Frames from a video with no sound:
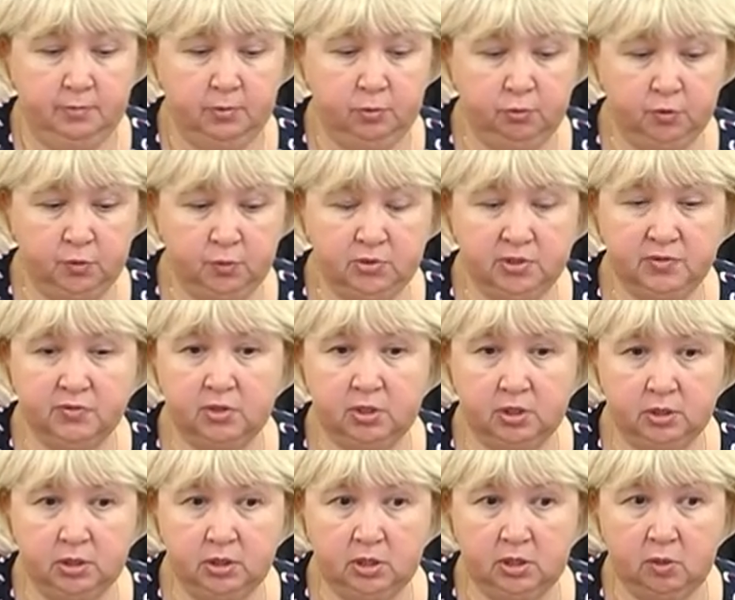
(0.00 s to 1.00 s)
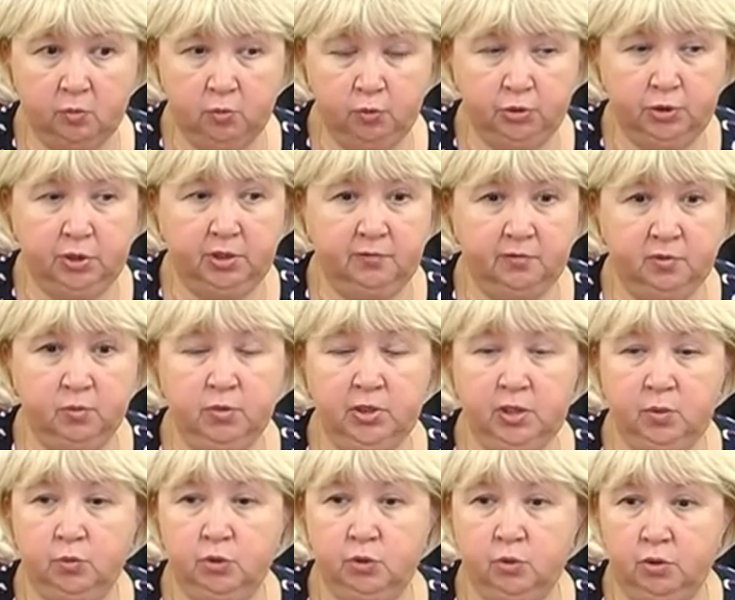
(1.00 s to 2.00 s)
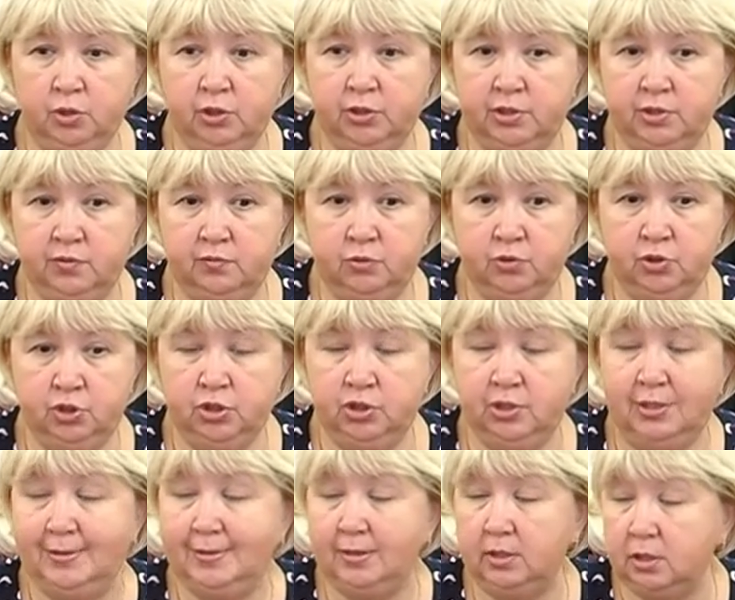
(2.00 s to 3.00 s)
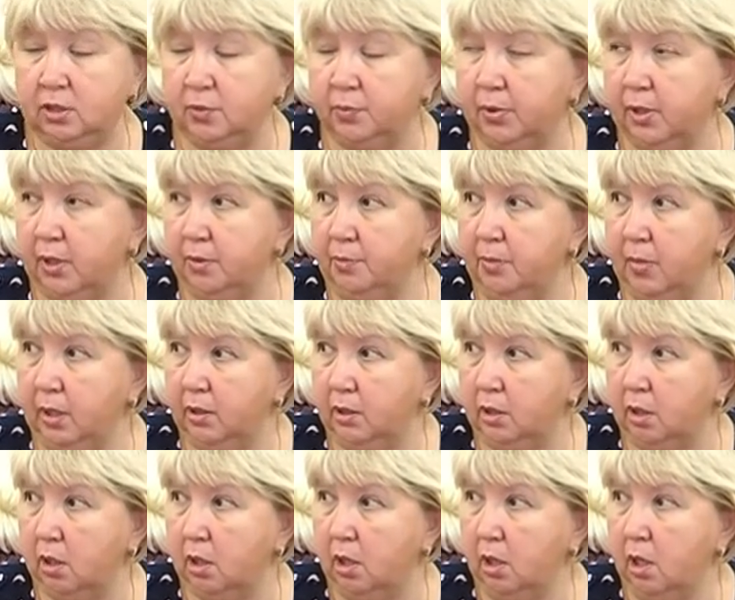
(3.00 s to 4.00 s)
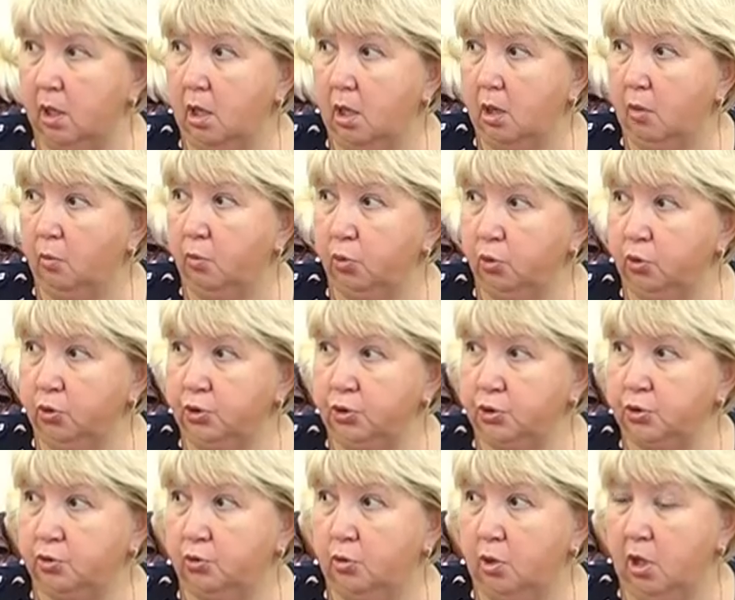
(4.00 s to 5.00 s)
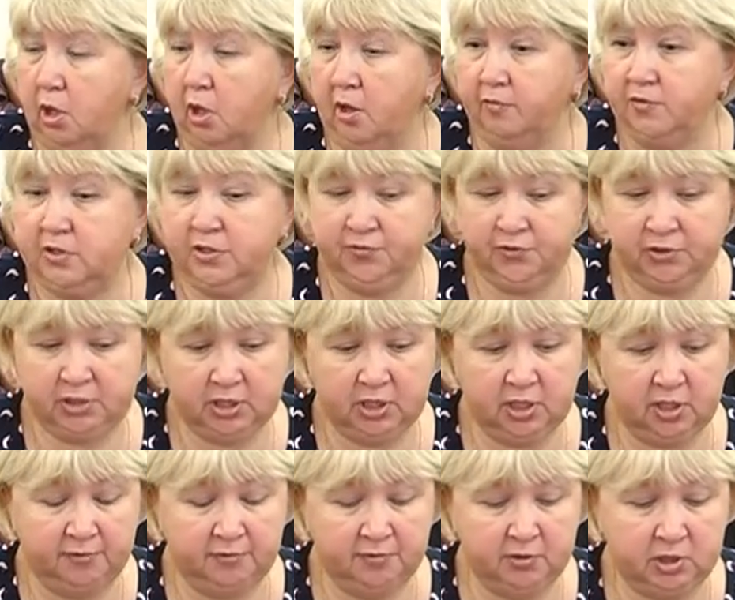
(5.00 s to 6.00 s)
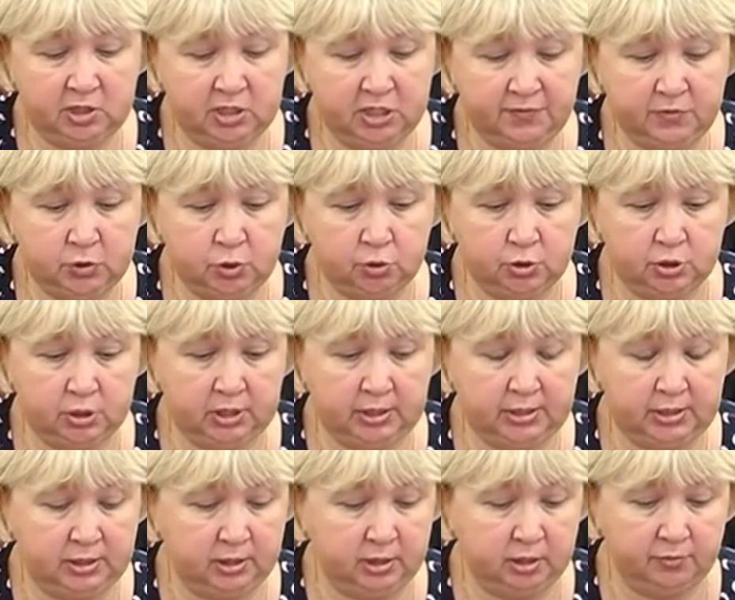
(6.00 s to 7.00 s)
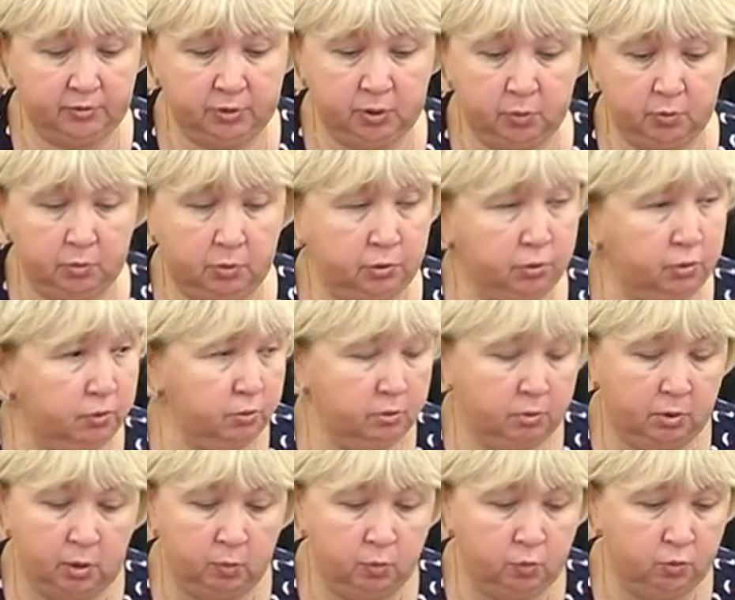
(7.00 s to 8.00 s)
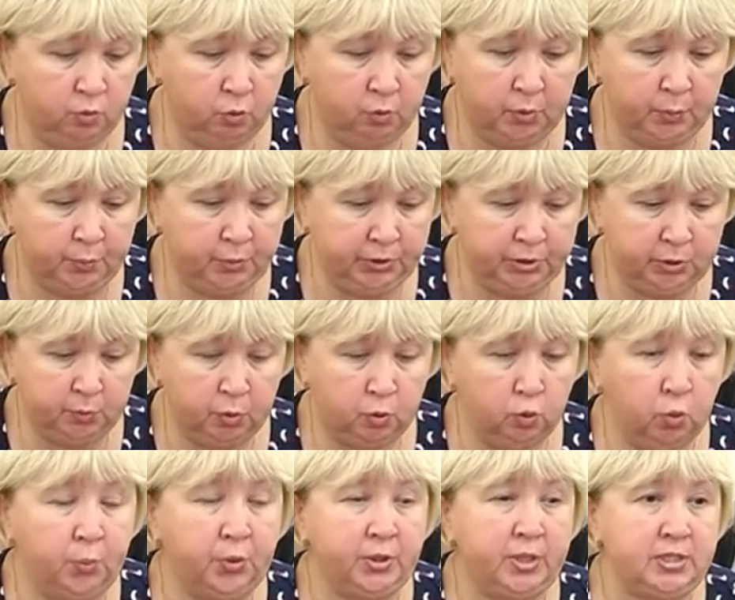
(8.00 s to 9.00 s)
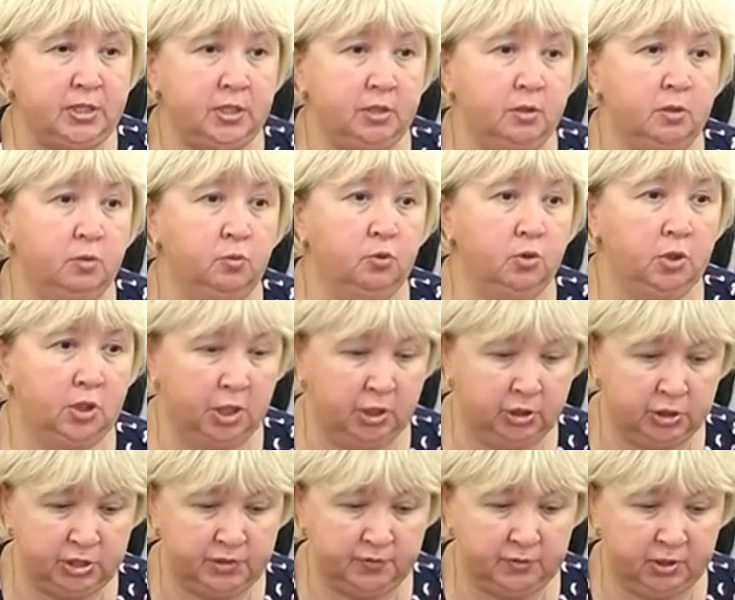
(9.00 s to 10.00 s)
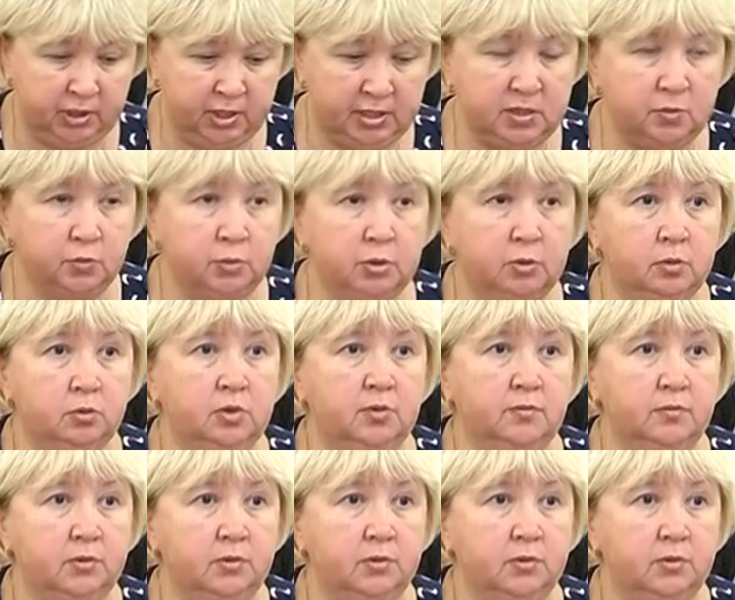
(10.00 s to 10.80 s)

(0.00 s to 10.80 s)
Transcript: Люди без выходных работали, вымыли мы только на сегодняшний день три теплообменника. Полностью. Все фотографии есть, все заактировано. Кто, кому любопытно, могу показать, какое количество грязи мы оттуда